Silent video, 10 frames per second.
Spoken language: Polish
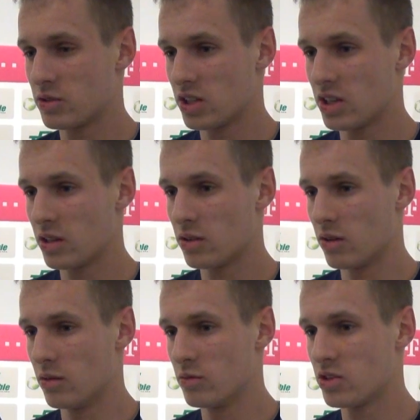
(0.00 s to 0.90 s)
do Szczecina,
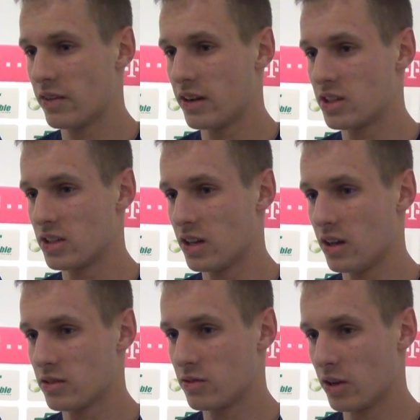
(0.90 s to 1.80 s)
to muszę walczyć
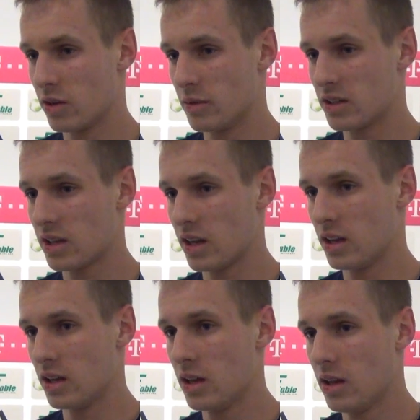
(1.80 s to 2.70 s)
na swojego miejsca
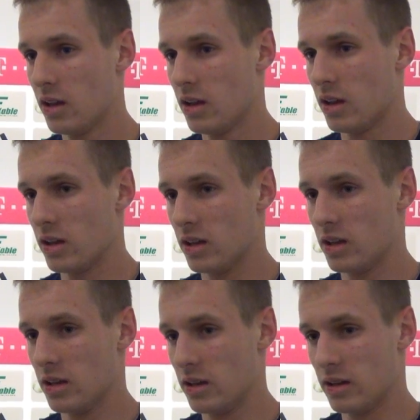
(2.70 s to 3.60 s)
i,
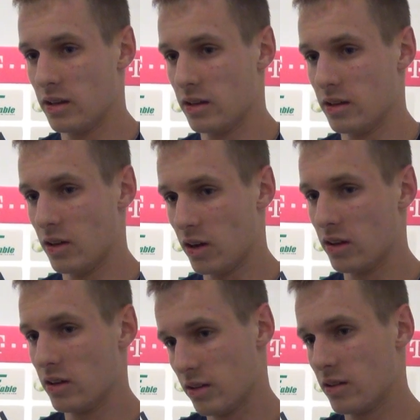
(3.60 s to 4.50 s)
i, no
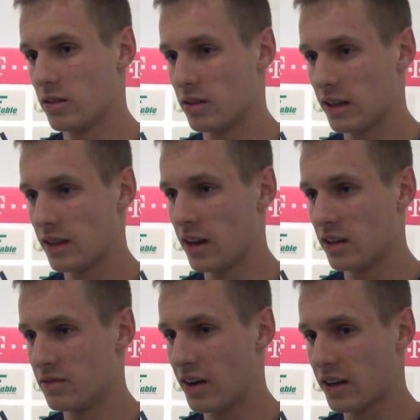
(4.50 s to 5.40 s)
i na
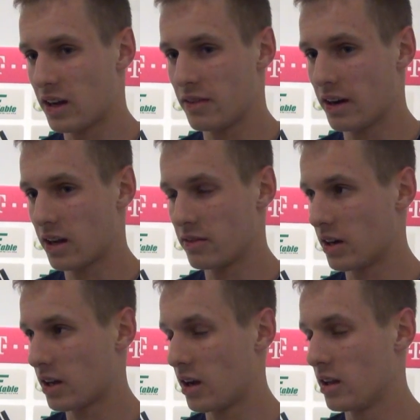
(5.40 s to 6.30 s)
trening walka, walka,
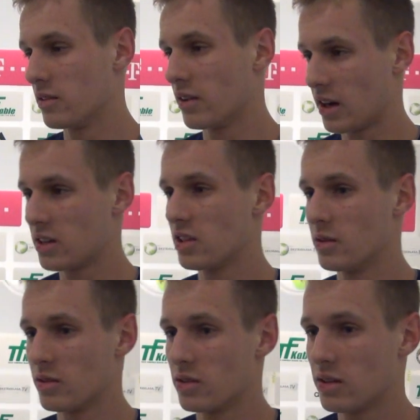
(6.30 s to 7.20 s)
walka i wygrać
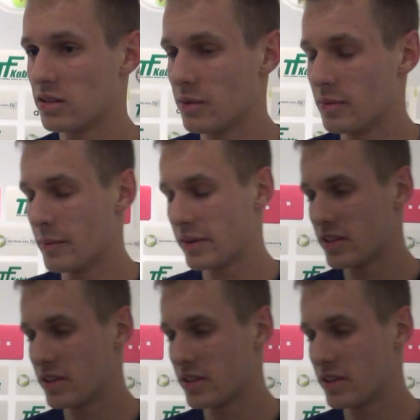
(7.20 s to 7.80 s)
ten następny